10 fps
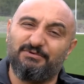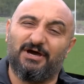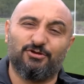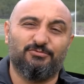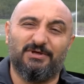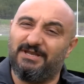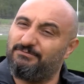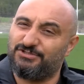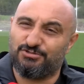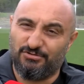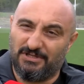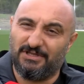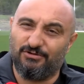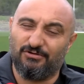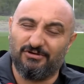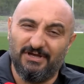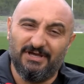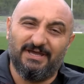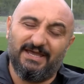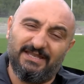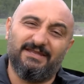bir argüman elimizde şu anda yok. En